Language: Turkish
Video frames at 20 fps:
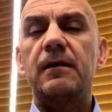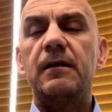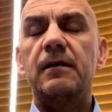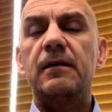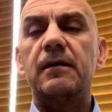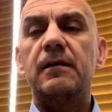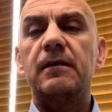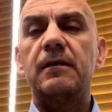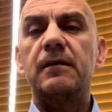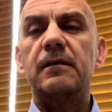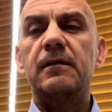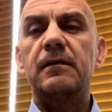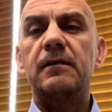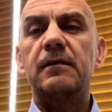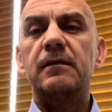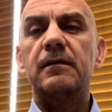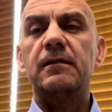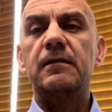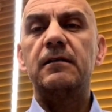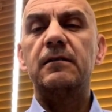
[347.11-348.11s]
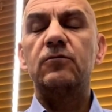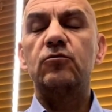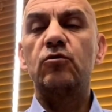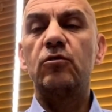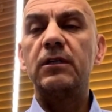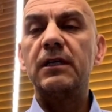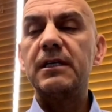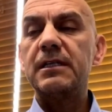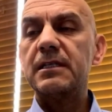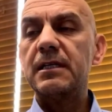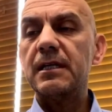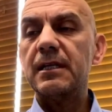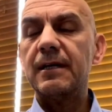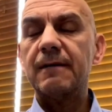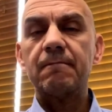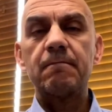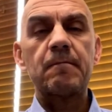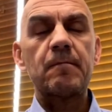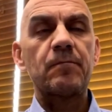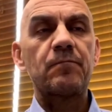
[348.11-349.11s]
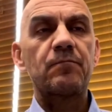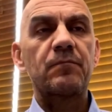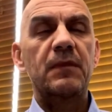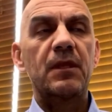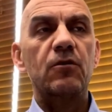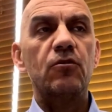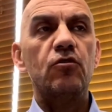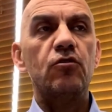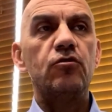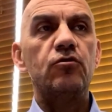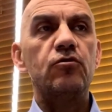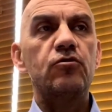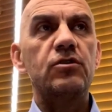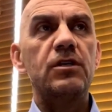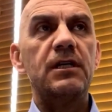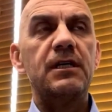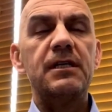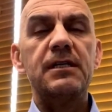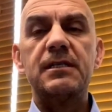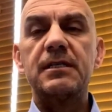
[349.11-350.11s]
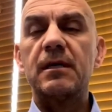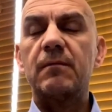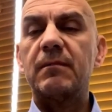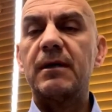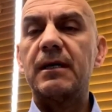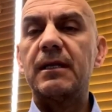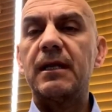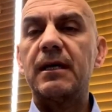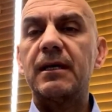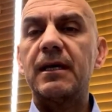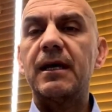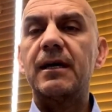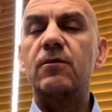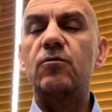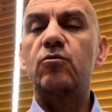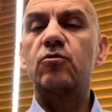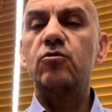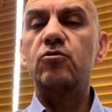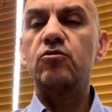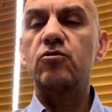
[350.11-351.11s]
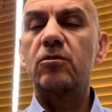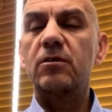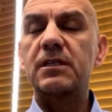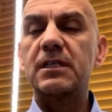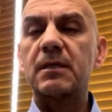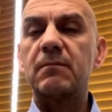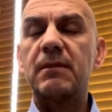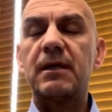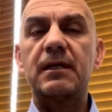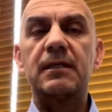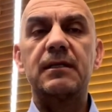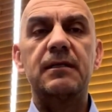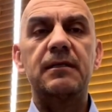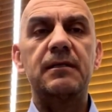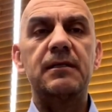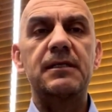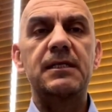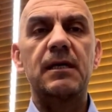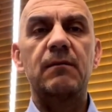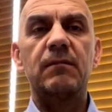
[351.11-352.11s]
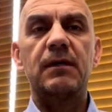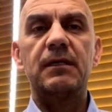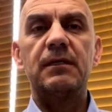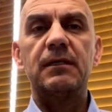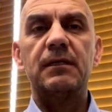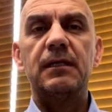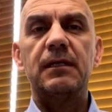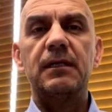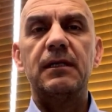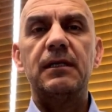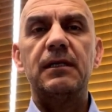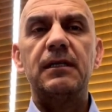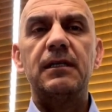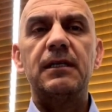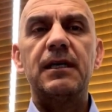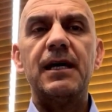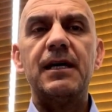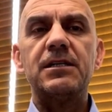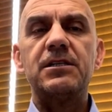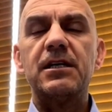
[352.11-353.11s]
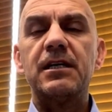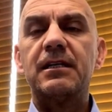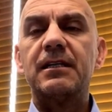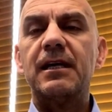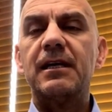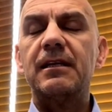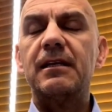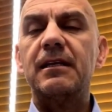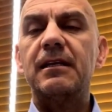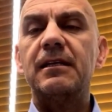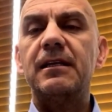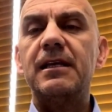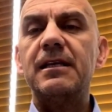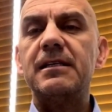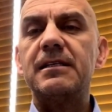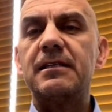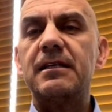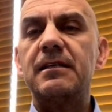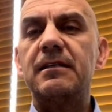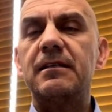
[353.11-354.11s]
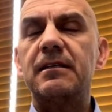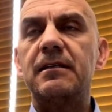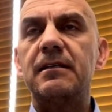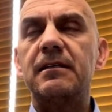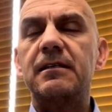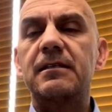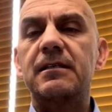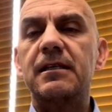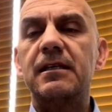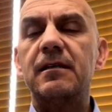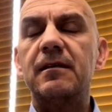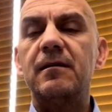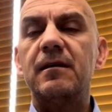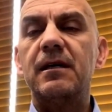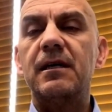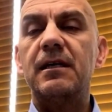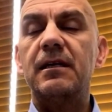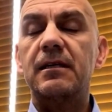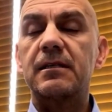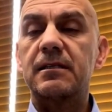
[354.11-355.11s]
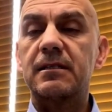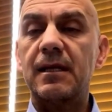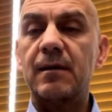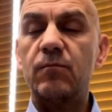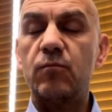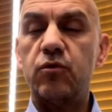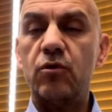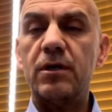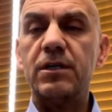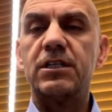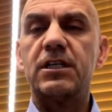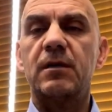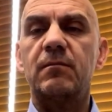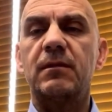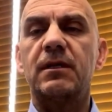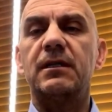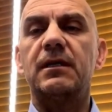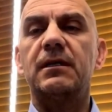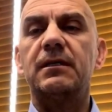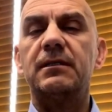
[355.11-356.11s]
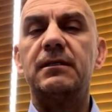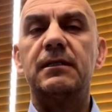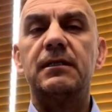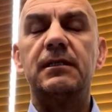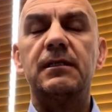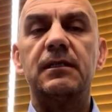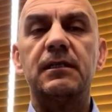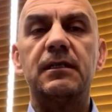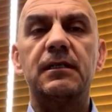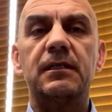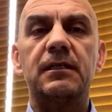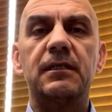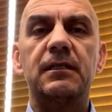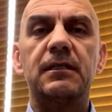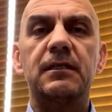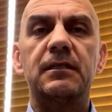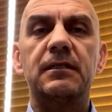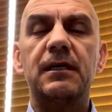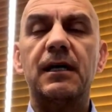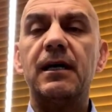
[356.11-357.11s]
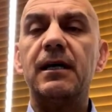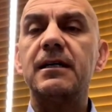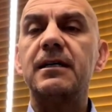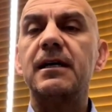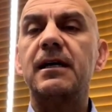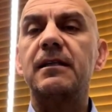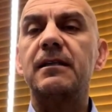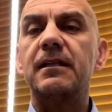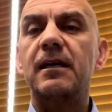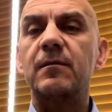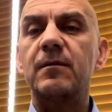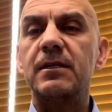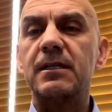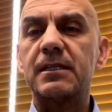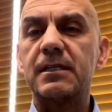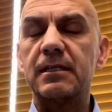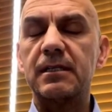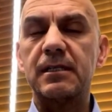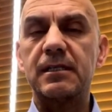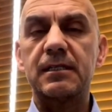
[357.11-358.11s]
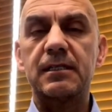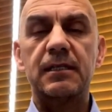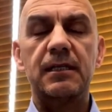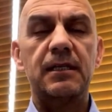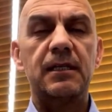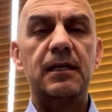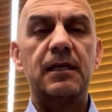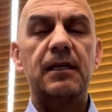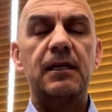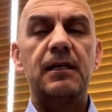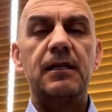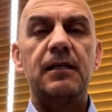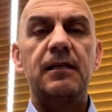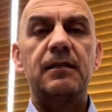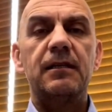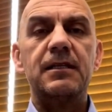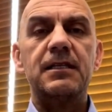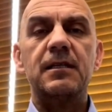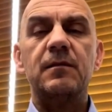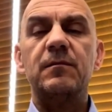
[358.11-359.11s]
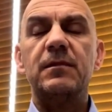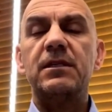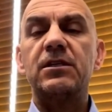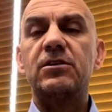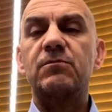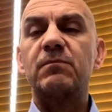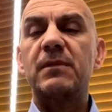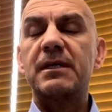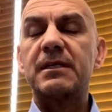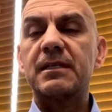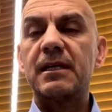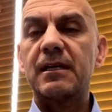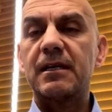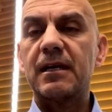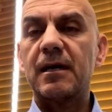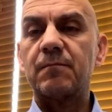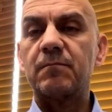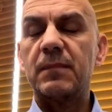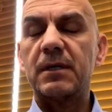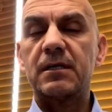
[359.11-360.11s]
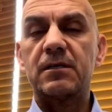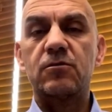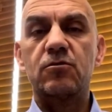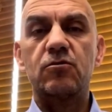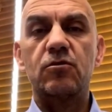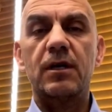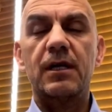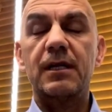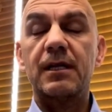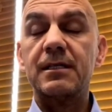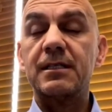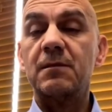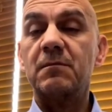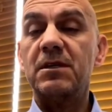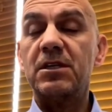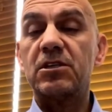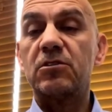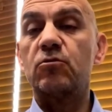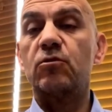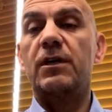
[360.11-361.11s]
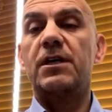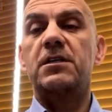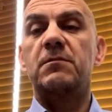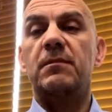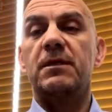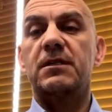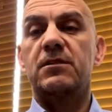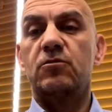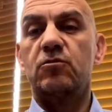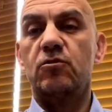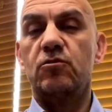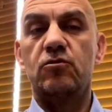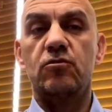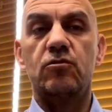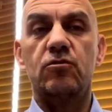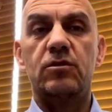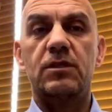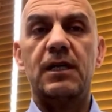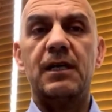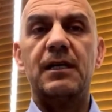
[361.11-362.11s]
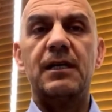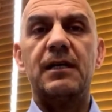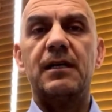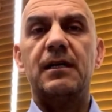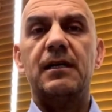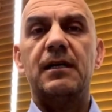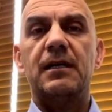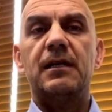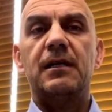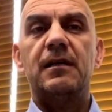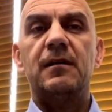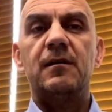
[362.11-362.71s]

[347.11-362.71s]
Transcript: Ee, dolayısıyla önünüzdeki zamana yani okul sonrasına baktığınız zaman gerçekten ne istediğinizi en azından bu aşamada e, daha iyi anlayabilirsiniz. Nasıl bir iş meslek yapmak istiyor, yani nasıl bir işle uğraşmak istiyorsunuz? Yani